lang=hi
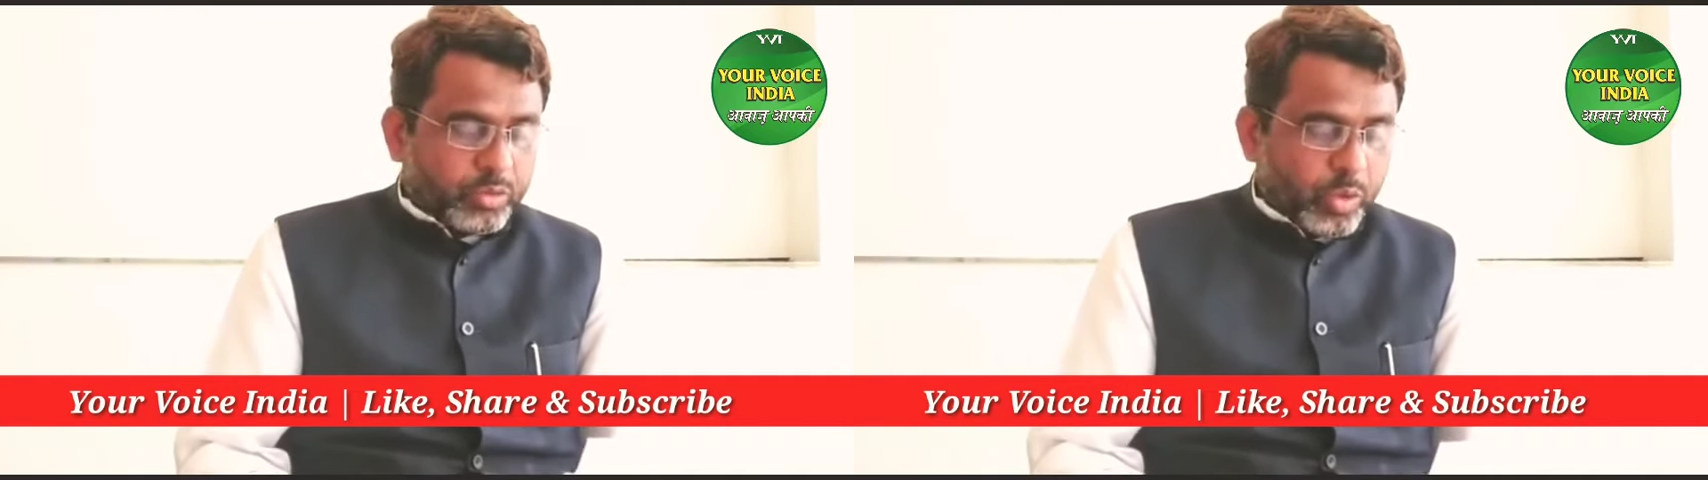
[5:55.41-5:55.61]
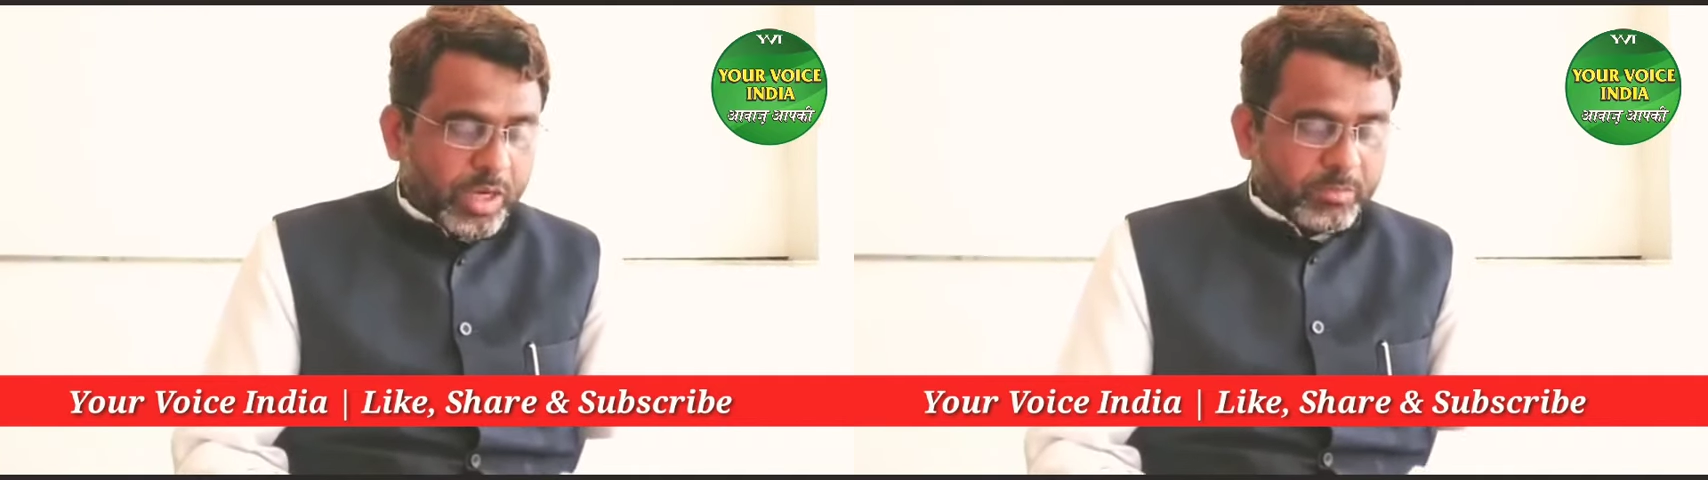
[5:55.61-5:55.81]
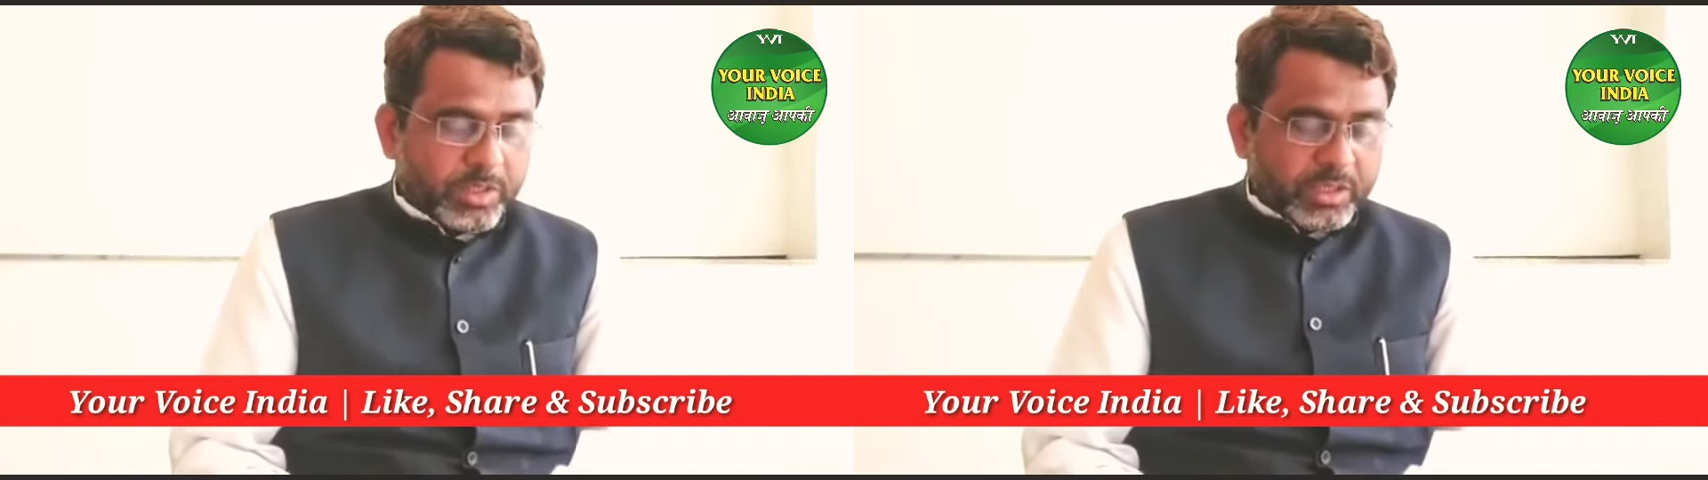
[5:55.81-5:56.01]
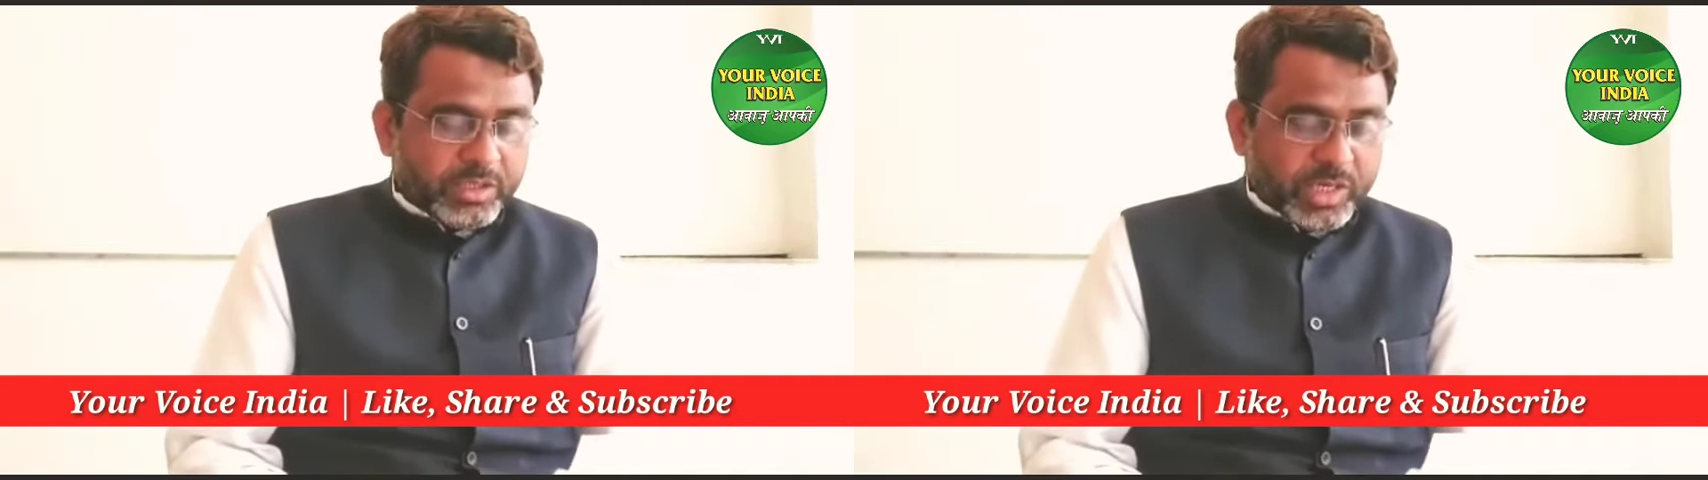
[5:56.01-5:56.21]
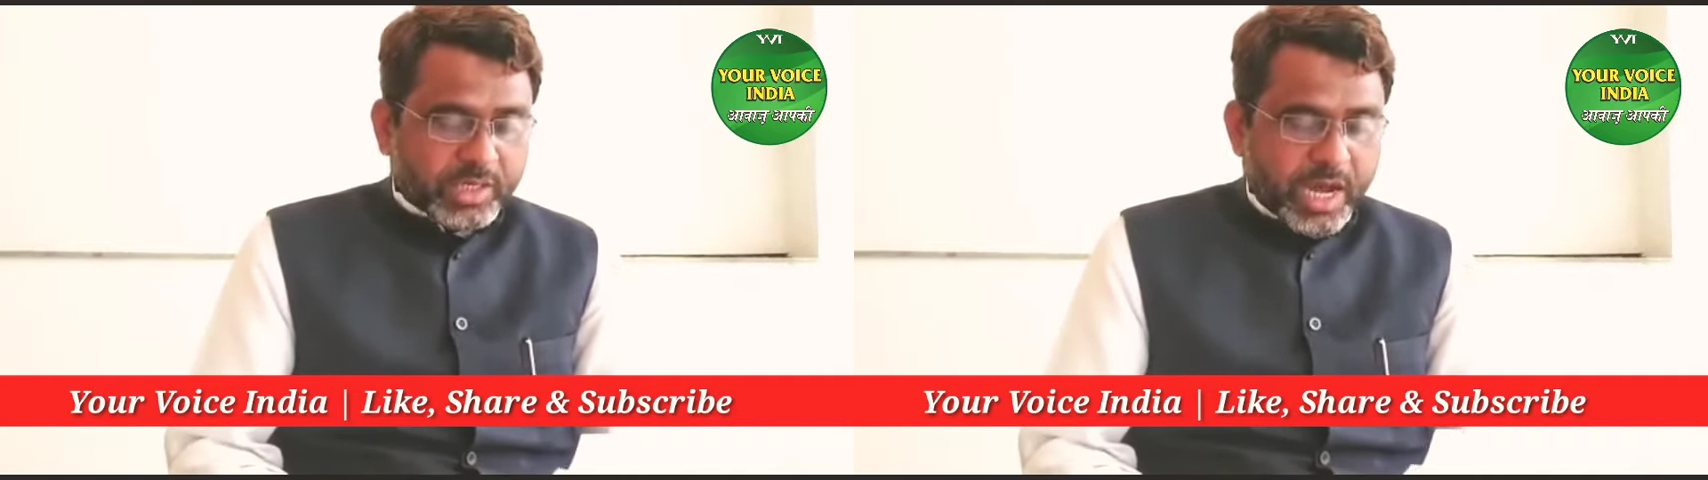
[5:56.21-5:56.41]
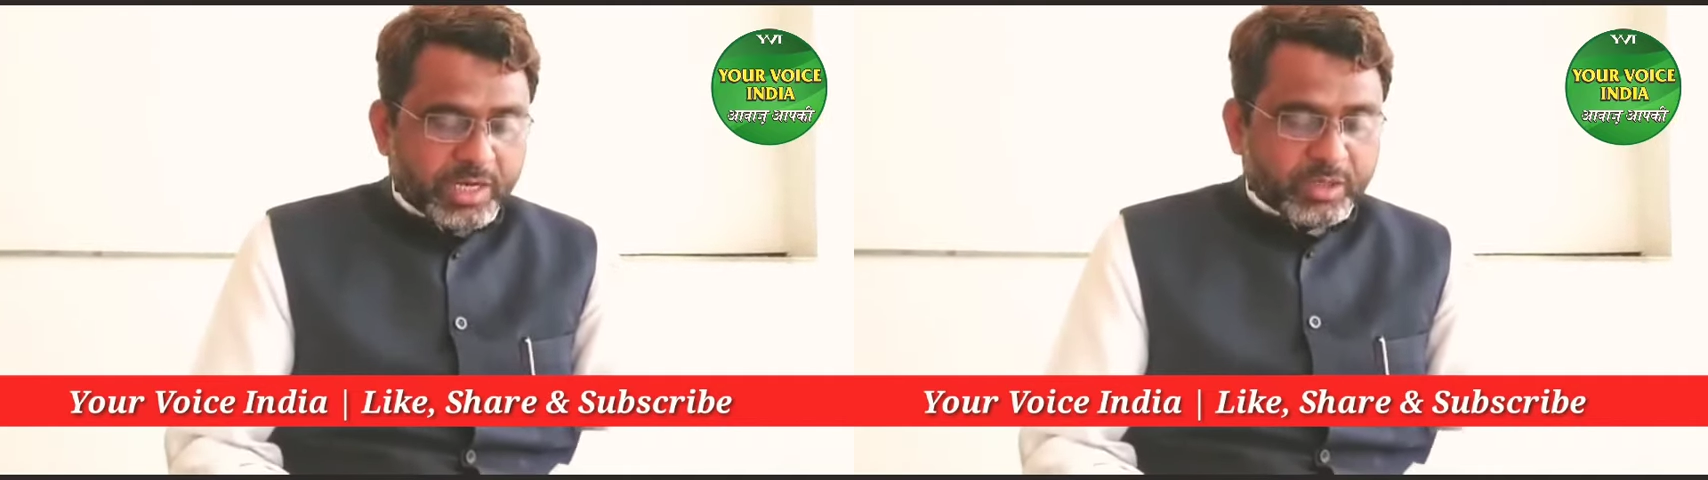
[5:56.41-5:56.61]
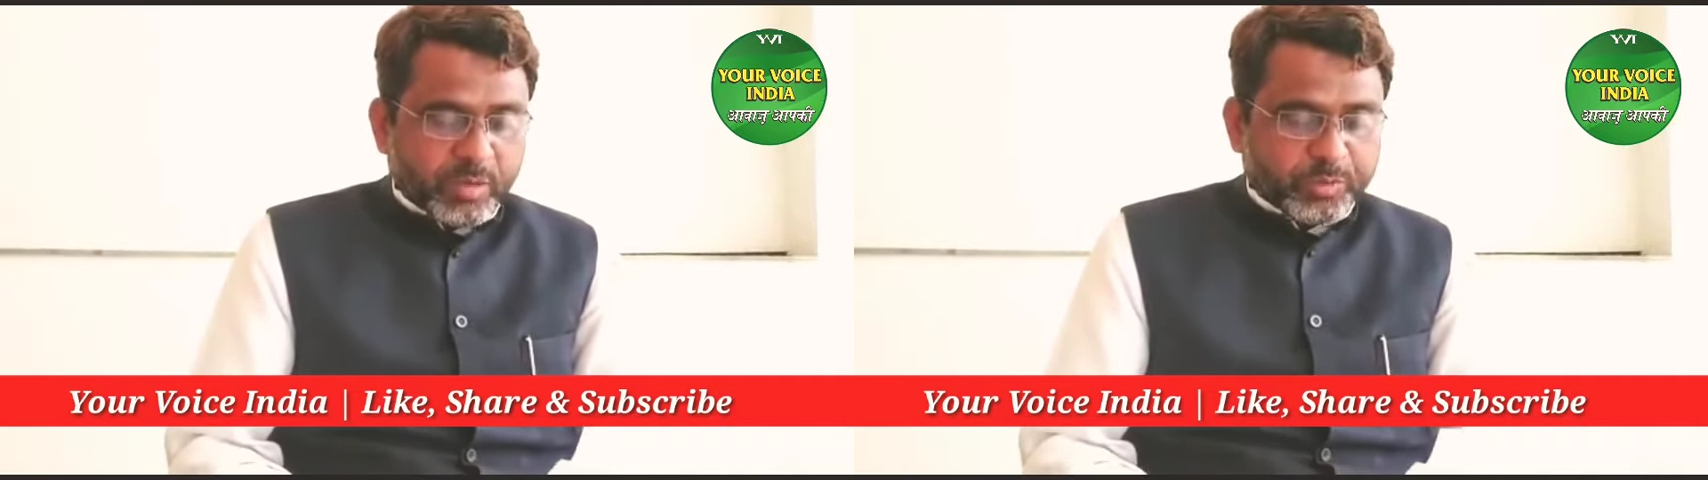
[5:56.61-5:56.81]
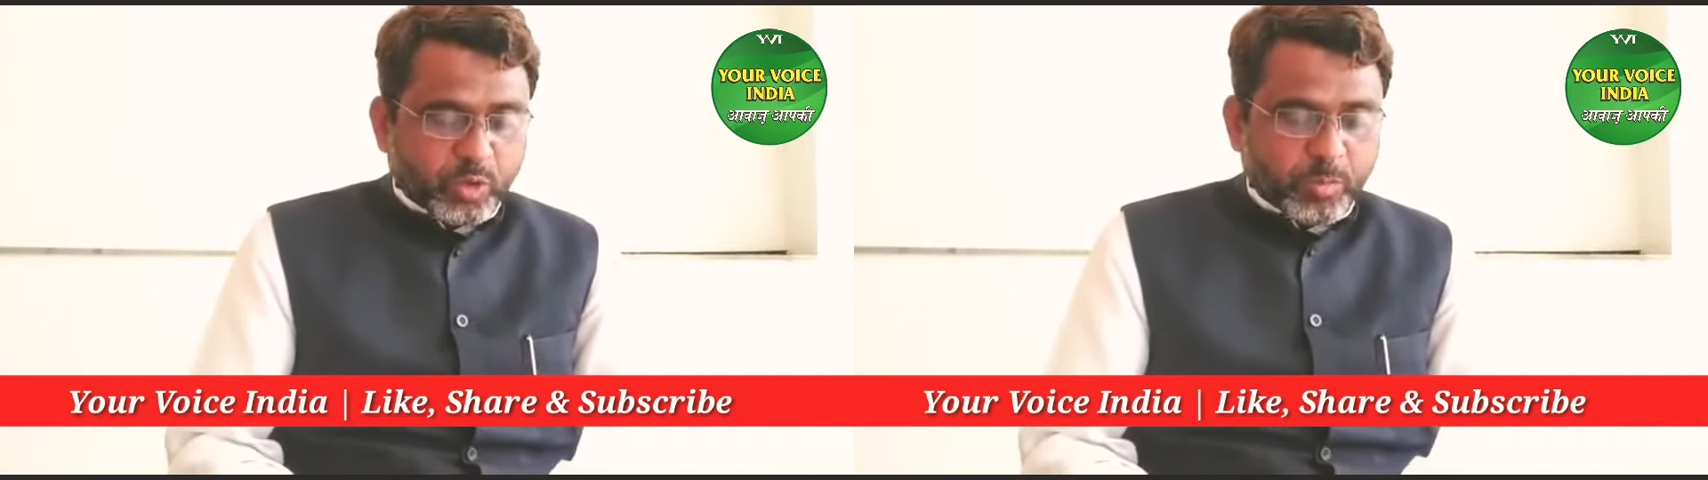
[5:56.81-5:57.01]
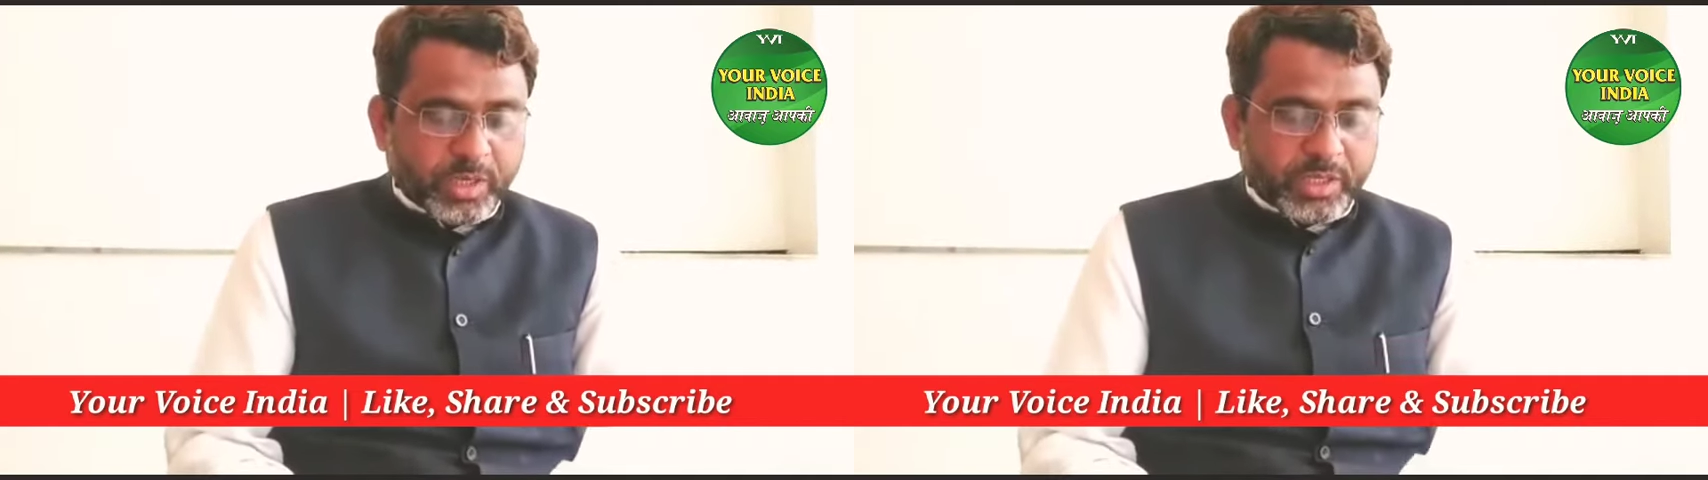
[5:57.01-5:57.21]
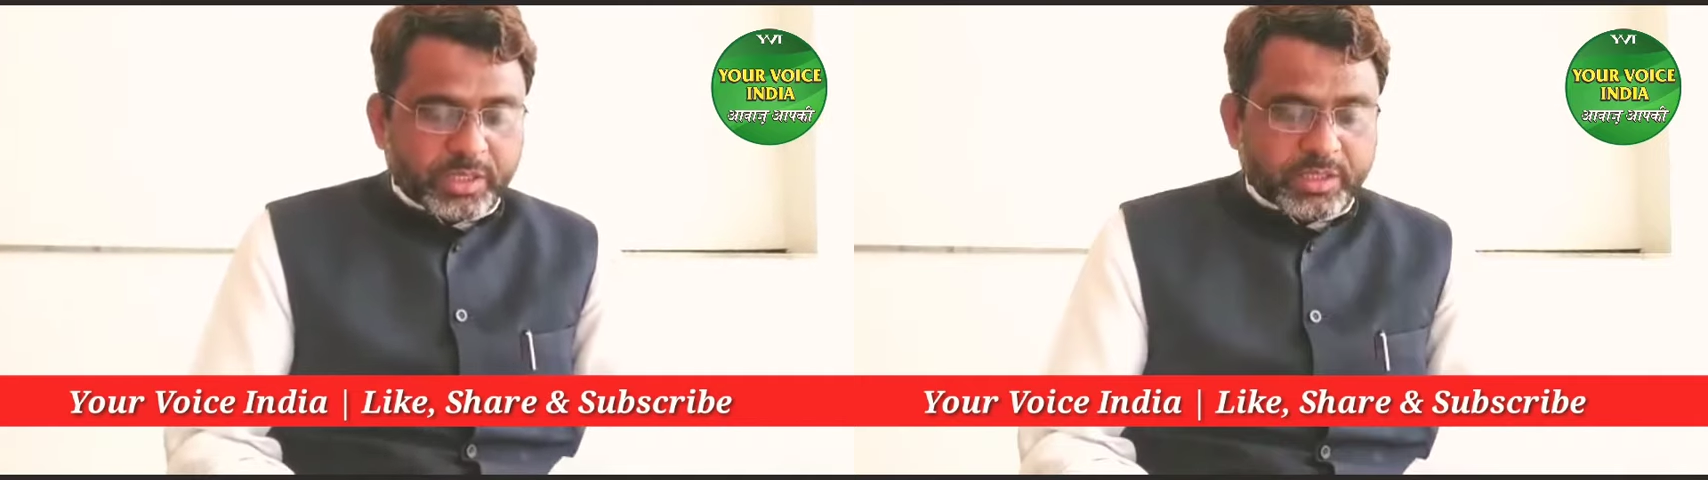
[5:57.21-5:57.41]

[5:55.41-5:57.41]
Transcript: तो हम सरकारी दफ्तरों में